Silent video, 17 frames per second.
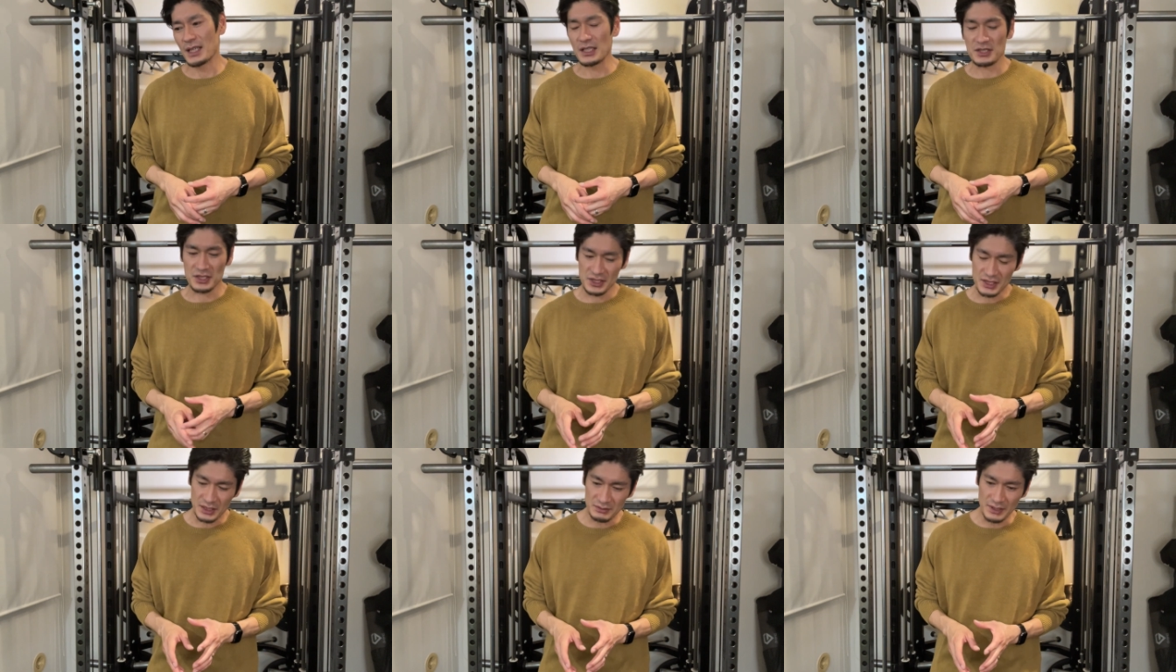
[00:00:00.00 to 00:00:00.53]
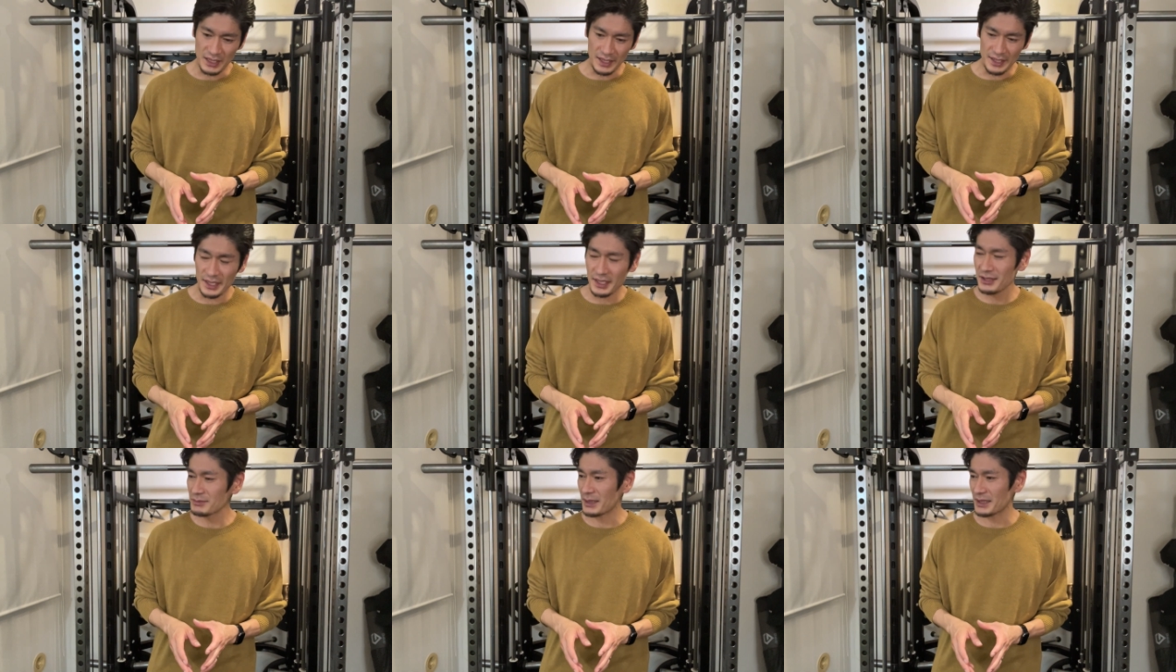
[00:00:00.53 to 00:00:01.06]
あ違うな
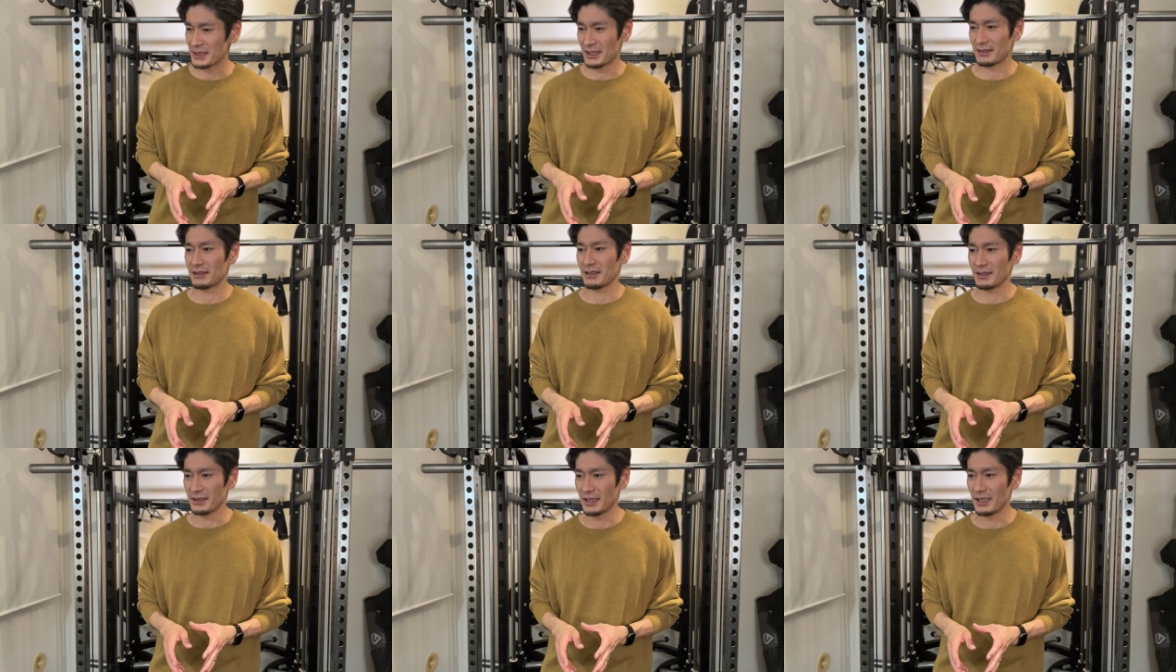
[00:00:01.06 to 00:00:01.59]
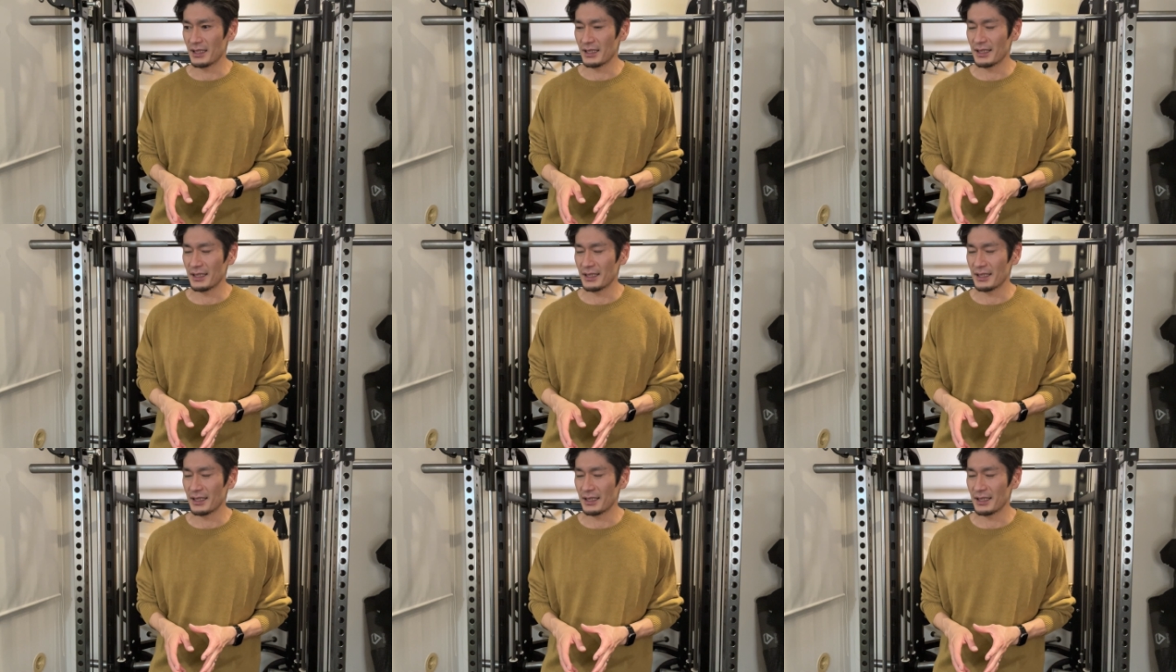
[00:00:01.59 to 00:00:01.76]
L までだったかな